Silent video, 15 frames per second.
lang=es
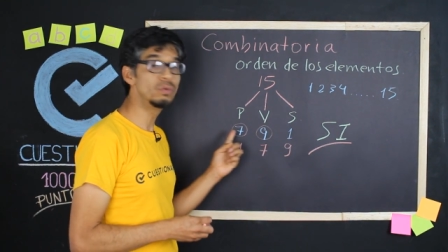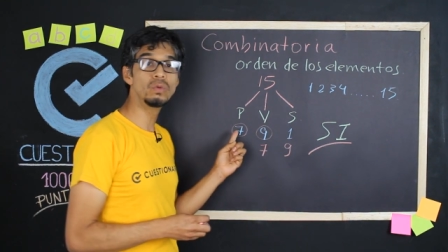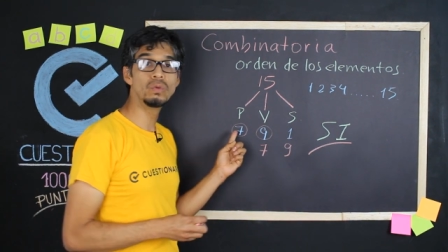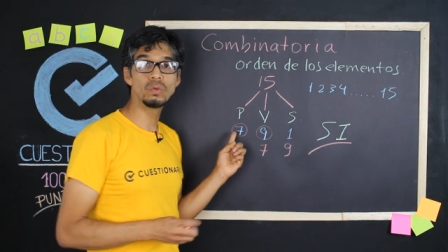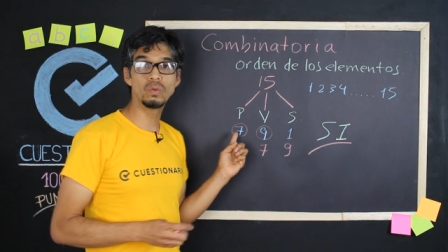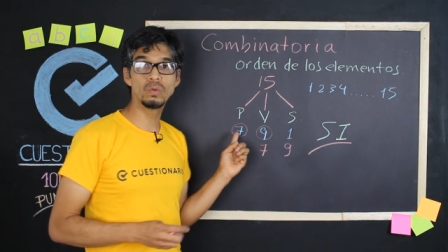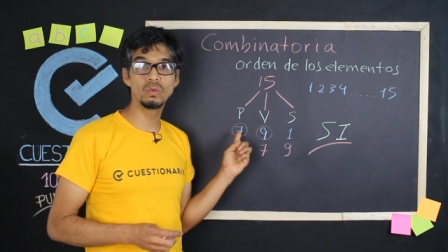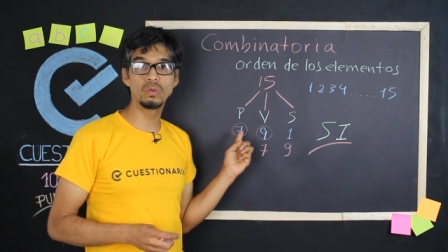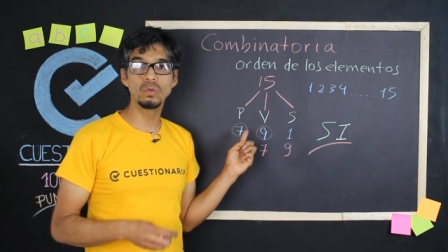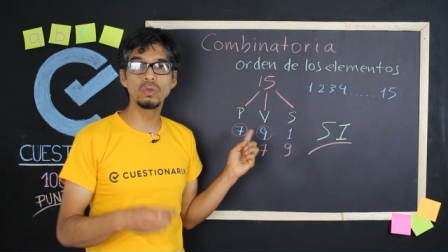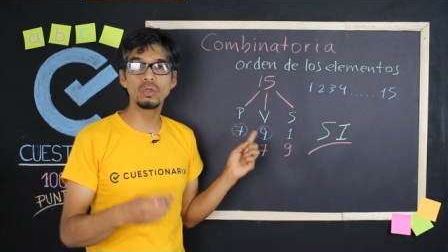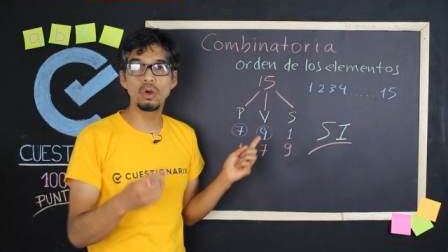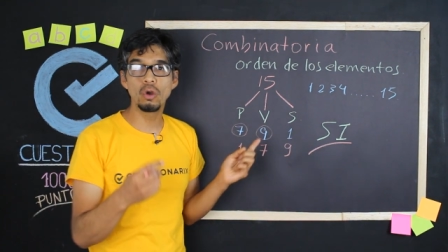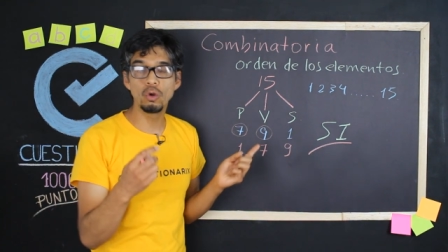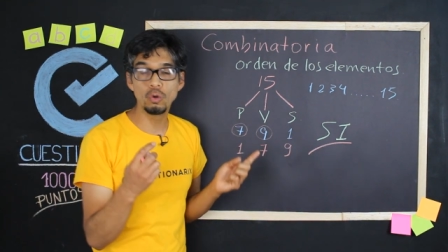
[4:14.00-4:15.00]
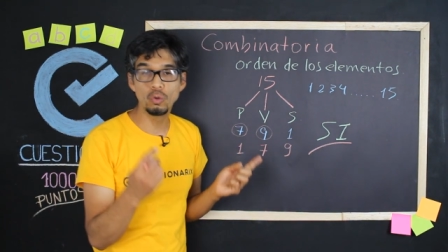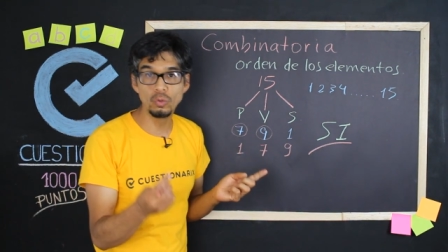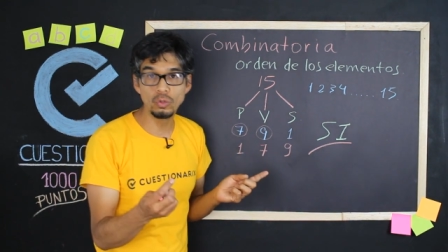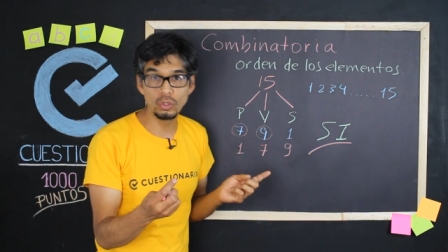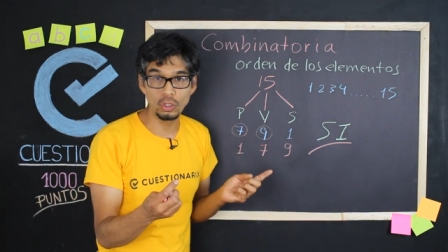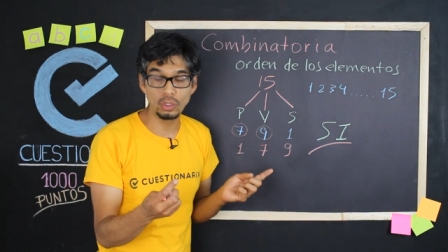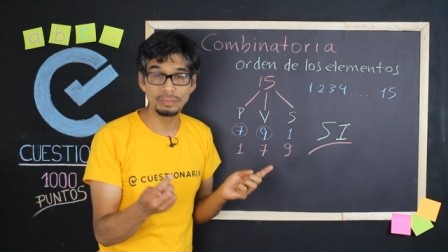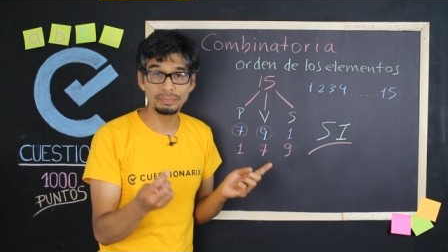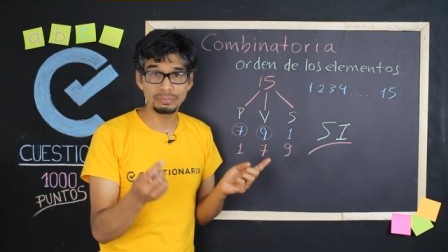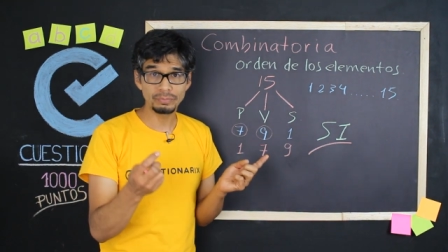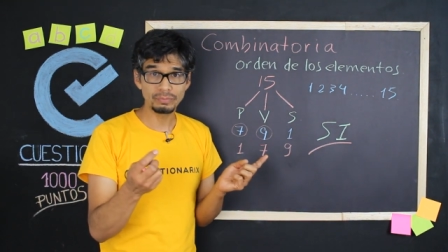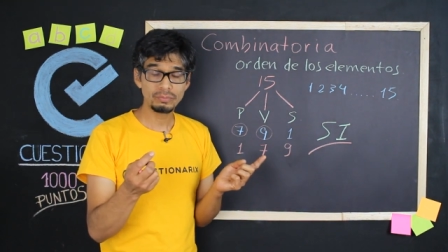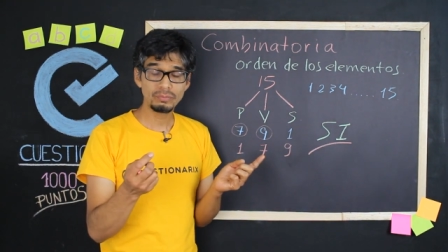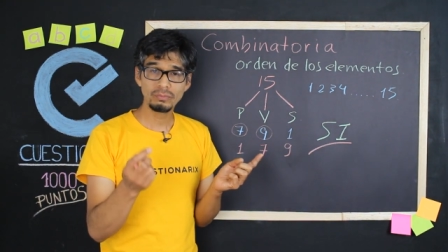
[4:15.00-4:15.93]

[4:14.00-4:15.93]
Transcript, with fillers: un, un, un conjunto